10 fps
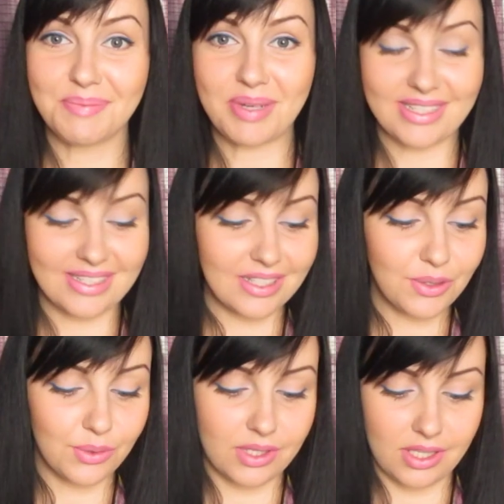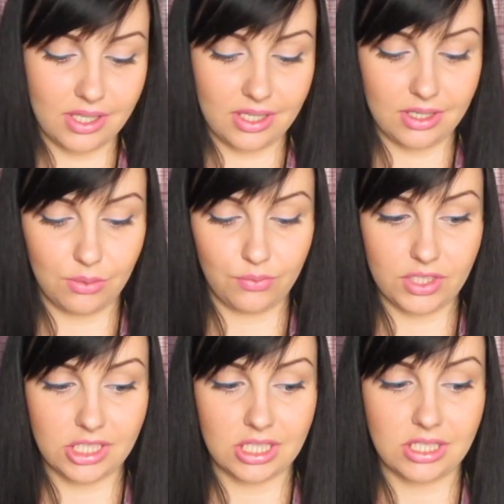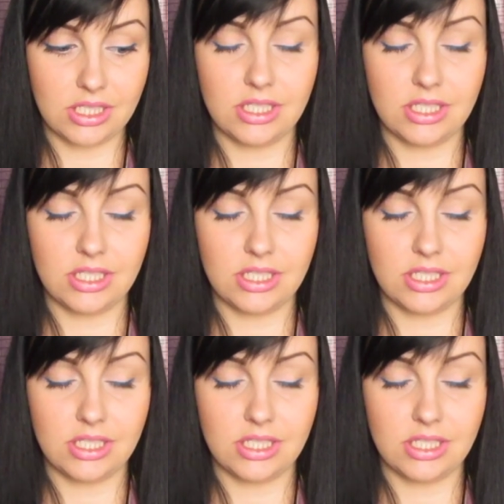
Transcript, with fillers: посылку и увидела эти